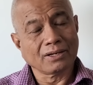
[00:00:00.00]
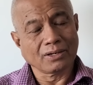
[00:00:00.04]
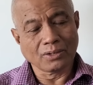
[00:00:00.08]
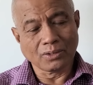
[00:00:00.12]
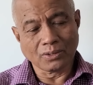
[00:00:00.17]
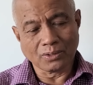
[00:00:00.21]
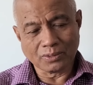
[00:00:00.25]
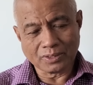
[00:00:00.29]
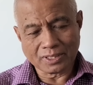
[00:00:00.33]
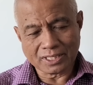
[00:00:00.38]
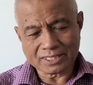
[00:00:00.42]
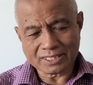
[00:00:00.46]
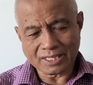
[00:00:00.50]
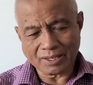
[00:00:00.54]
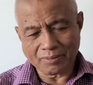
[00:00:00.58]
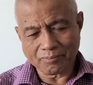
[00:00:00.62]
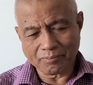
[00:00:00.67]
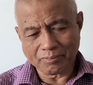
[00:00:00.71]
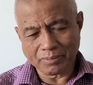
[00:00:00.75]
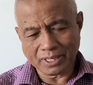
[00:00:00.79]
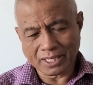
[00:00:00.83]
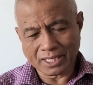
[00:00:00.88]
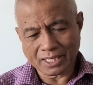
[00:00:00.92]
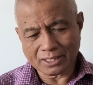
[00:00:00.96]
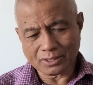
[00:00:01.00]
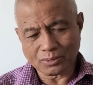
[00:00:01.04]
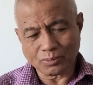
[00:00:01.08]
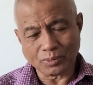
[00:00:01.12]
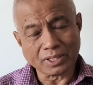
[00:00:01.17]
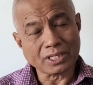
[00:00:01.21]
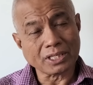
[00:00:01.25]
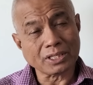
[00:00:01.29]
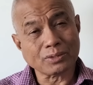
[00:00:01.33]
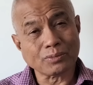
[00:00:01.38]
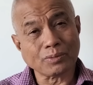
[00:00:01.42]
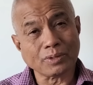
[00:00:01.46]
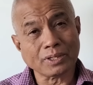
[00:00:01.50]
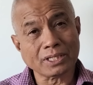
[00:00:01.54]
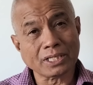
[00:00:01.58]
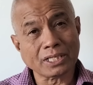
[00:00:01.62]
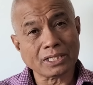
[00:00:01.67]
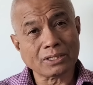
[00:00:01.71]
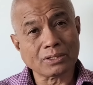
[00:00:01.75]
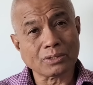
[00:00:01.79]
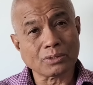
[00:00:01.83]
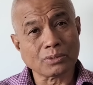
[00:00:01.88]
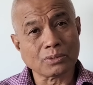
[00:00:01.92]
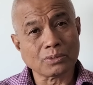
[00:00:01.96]
Noong December
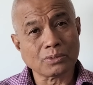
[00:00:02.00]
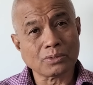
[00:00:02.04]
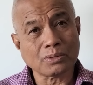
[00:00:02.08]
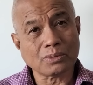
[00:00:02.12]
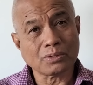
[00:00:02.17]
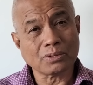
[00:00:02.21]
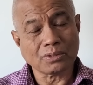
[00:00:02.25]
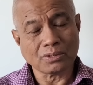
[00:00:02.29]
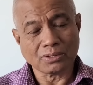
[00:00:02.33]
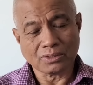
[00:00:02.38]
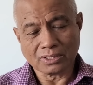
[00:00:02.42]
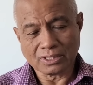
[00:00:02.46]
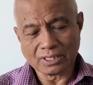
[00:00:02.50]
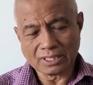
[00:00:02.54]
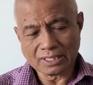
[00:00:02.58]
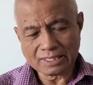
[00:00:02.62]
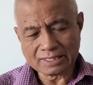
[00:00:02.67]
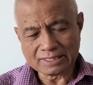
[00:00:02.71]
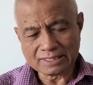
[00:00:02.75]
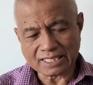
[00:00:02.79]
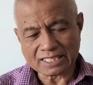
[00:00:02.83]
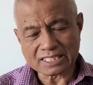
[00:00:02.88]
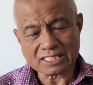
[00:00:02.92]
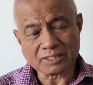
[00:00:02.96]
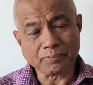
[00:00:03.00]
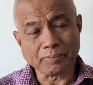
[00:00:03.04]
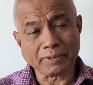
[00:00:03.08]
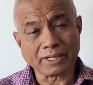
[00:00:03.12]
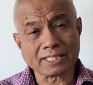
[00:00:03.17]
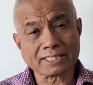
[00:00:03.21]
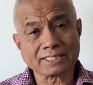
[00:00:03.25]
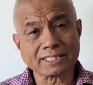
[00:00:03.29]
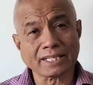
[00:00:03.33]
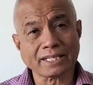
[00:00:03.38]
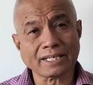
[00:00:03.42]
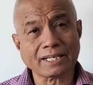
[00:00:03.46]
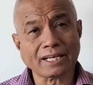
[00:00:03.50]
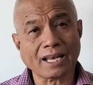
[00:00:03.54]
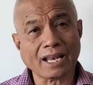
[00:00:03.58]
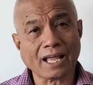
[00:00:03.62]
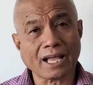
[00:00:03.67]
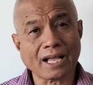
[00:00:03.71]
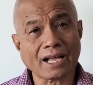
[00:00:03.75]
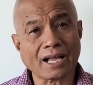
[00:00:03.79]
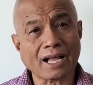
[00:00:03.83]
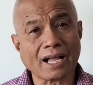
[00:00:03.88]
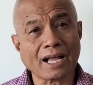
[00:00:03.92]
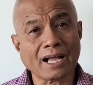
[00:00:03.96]
2022, 6%
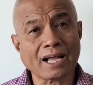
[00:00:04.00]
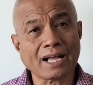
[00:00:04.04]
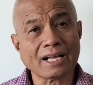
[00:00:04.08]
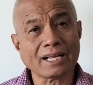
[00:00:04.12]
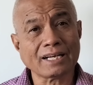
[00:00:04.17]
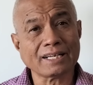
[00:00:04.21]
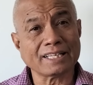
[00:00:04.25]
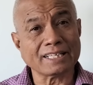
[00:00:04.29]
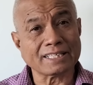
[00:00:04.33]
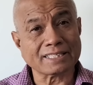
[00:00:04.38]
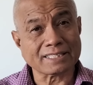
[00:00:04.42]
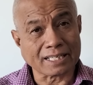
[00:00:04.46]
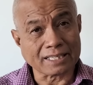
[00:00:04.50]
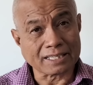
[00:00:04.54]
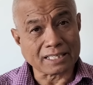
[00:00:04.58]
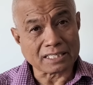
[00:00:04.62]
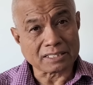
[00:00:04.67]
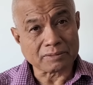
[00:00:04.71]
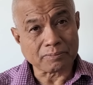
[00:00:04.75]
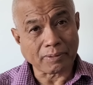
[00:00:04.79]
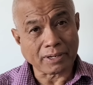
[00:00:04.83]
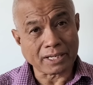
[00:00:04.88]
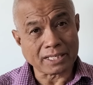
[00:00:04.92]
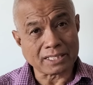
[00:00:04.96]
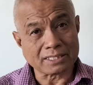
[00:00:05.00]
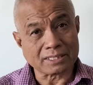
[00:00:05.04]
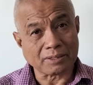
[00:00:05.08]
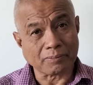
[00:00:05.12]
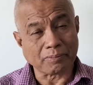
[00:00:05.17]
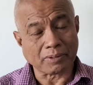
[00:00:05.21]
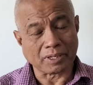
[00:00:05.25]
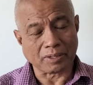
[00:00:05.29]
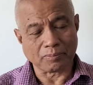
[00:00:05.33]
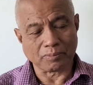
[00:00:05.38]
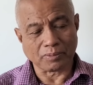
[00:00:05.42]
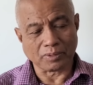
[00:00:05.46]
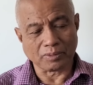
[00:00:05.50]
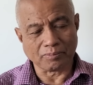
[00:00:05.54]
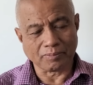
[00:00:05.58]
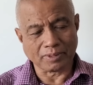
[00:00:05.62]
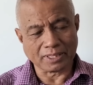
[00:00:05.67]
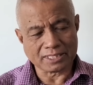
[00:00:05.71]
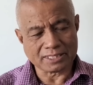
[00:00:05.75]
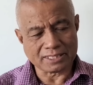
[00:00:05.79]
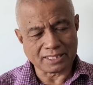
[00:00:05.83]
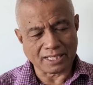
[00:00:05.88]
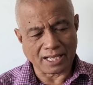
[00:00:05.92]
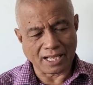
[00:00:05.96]
lang ang dissatisfied sa
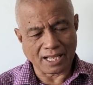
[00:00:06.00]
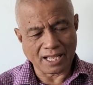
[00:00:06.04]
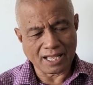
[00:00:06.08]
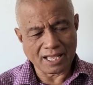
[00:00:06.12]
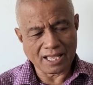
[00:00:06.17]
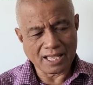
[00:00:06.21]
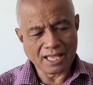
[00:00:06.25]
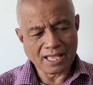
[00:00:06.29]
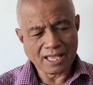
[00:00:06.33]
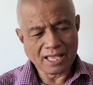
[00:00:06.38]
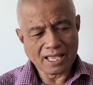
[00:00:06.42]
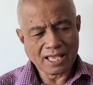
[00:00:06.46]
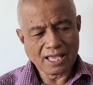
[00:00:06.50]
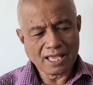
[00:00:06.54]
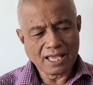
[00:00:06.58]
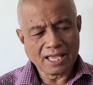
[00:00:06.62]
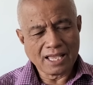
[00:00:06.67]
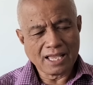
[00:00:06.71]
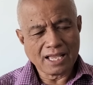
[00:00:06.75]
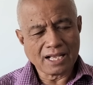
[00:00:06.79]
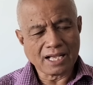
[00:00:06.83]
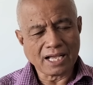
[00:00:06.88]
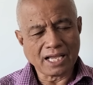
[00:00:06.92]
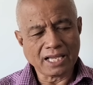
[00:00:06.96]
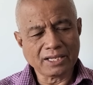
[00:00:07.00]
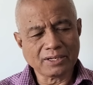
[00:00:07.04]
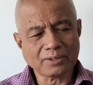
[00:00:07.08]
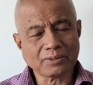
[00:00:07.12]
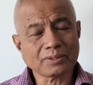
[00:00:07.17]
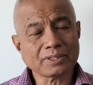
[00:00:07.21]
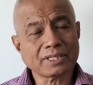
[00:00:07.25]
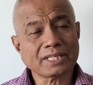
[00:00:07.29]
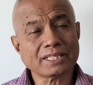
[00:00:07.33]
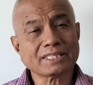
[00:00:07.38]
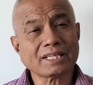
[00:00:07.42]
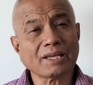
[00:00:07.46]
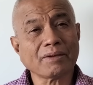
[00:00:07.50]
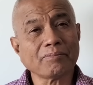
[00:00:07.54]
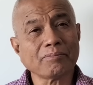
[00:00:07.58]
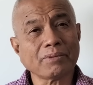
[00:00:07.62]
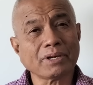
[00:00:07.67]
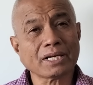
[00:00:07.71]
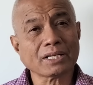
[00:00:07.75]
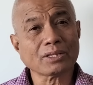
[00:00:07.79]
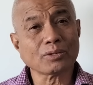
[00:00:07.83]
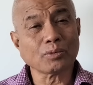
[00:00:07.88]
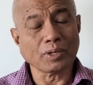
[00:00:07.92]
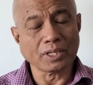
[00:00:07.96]
performance niya. Ngayong
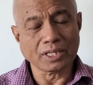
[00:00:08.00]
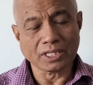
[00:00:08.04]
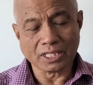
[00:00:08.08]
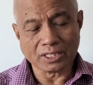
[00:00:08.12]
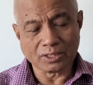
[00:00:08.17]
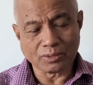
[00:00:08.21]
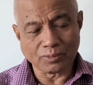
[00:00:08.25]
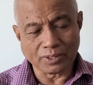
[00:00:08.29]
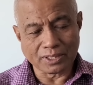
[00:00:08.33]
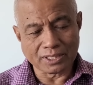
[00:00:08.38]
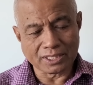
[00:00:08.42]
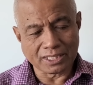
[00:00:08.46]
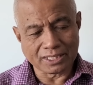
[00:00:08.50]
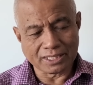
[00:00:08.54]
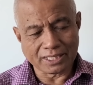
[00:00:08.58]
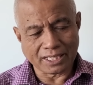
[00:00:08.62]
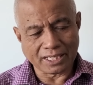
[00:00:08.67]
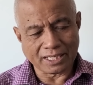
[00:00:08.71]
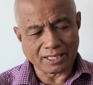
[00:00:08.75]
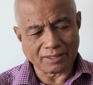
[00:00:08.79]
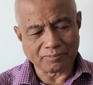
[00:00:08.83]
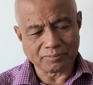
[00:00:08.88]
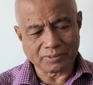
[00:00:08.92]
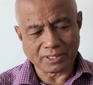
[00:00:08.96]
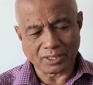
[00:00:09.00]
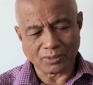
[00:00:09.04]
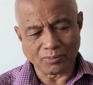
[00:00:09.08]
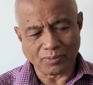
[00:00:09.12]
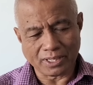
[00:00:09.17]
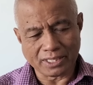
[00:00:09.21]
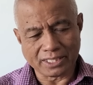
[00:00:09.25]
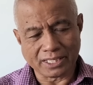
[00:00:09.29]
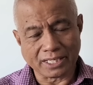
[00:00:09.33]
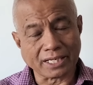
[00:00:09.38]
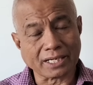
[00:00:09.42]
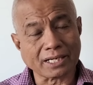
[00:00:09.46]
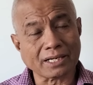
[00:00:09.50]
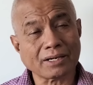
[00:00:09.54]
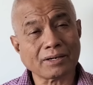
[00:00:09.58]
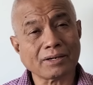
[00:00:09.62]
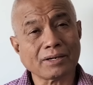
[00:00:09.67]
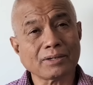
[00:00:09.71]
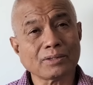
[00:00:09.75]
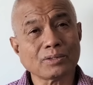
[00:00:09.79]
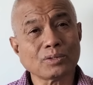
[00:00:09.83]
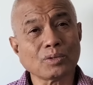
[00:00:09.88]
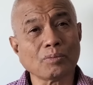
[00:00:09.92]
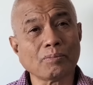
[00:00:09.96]
December 2023, after one year,
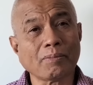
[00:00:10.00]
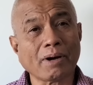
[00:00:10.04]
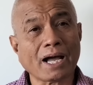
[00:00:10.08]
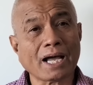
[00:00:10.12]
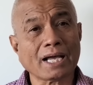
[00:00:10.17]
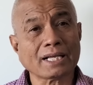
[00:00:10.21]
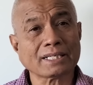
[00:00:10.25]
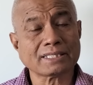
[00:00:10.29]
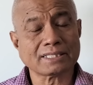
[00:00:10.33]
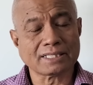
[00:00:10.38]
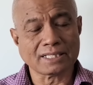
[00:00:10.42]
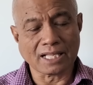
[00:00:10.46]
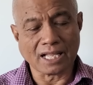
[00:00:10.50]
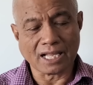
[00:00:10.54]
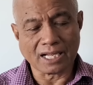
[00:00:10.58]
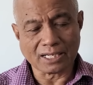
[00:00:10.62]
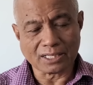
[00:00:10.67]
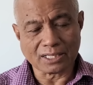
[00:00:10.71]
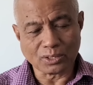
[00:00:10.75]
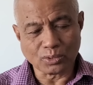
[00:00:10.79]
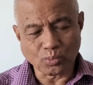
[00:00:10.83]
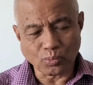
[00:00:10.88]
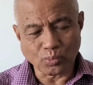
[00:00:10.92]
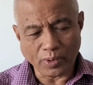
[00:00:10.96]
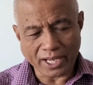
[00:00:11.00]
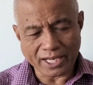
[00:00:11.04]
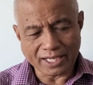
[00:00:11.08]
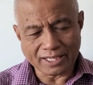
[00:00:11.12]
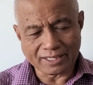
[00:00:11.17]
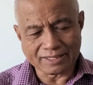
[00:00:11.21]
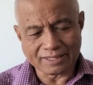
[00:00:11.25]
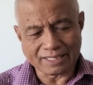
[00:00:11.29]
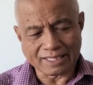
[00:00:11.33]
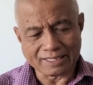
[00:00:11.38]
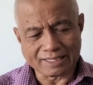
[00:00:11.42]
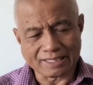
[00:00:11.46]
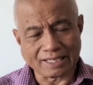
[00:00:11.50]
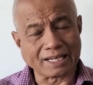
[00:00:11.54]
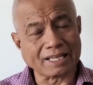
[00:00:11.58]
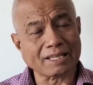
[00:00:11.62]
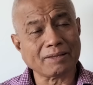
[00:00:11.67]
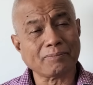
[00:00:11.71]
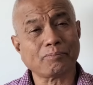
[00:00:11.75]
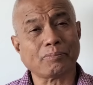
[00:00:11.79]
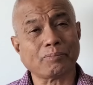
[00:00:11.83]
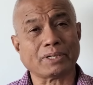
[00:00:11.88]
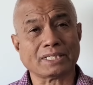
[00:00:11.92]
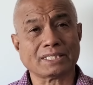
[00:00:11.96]
tumaas ng
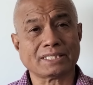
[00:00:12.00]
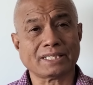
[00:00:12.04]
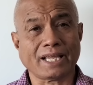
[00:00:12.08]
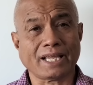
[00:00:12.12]
23%.